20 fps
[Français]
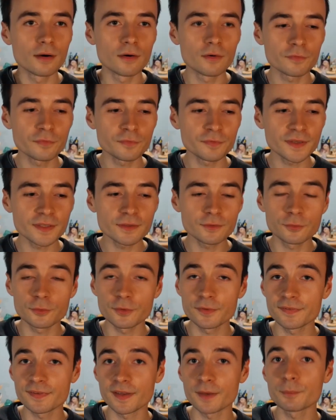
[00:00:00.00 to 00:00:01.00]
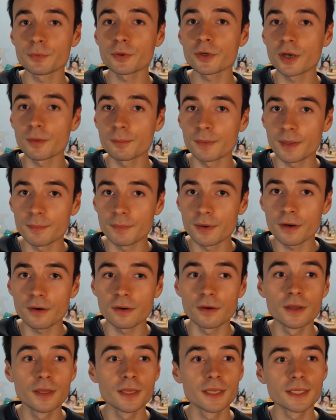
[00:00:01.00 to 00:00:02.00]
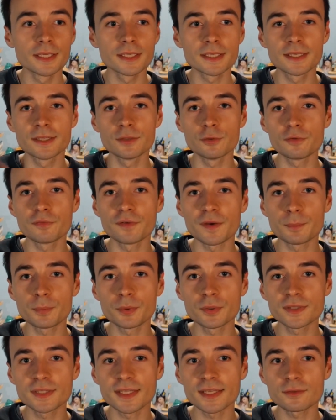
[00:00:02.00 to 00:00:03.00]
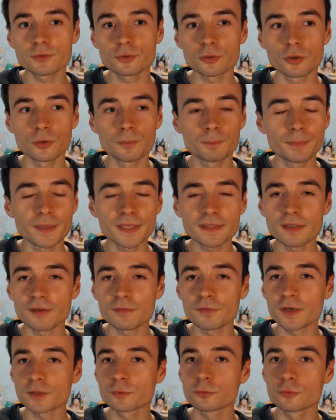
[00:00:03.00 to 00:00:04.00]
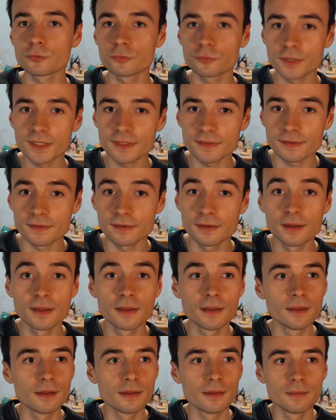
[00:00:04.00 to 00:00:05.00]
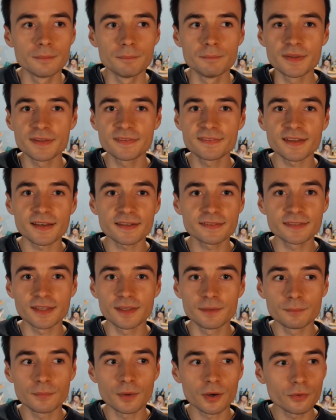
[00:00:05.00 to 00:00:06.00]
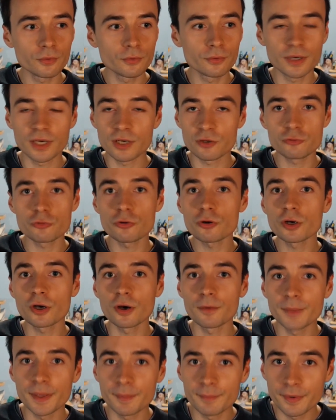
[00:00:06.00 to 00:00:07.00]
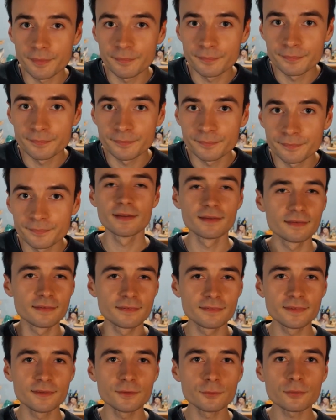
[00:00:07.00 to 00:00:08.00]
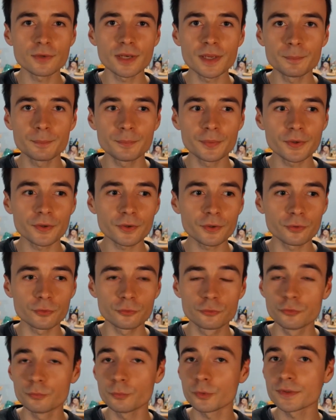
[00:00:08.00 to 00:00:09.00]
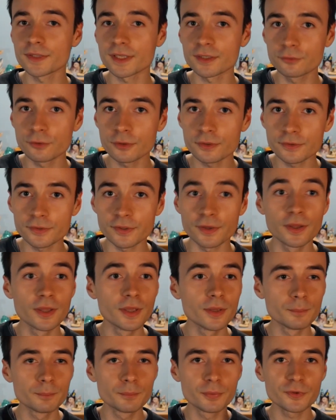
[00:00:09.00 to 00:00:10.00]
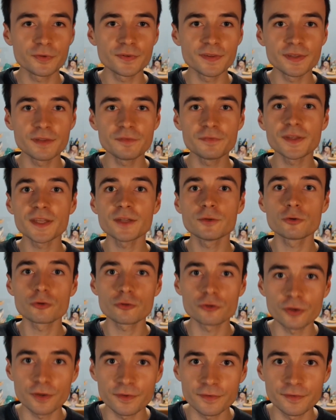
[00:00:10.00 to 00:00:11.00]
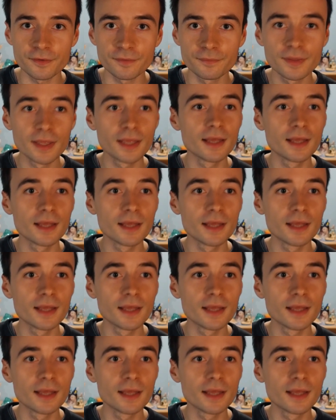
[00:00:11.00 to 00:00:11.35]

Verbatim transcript: En fait, c'est un peu comme la mort, qui ne va peut-être pas t'avoir tout de suite, mais certainement euh, un jour quand même. Sinon, la peur du monde adulte peut signifier deux choses.